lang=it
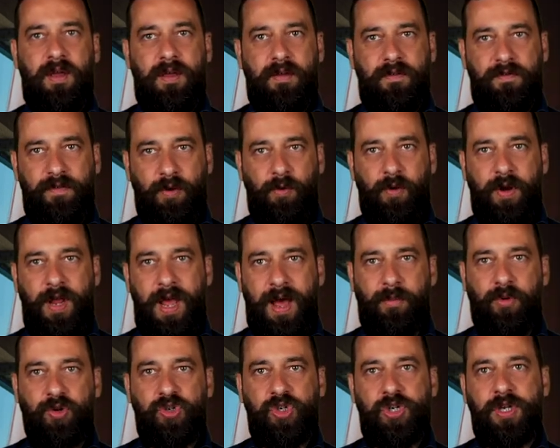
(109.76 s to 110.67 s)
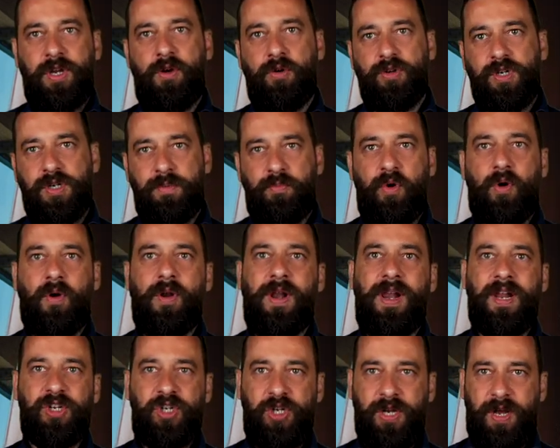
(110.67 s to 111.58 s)
Figuriamoci cosa può
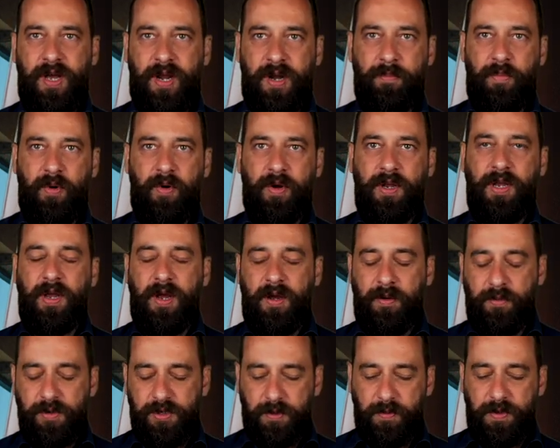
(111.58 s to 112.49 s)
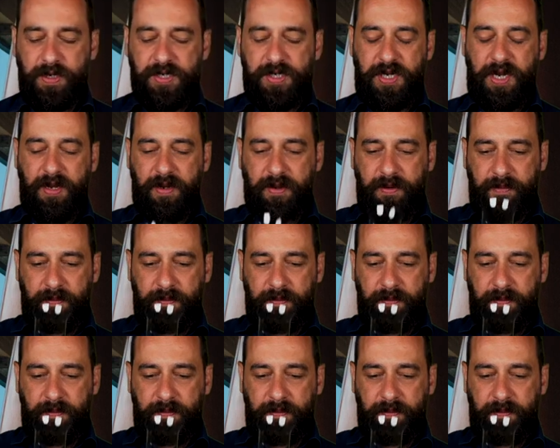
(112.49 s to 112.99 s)
lasciare poi a questo whisky.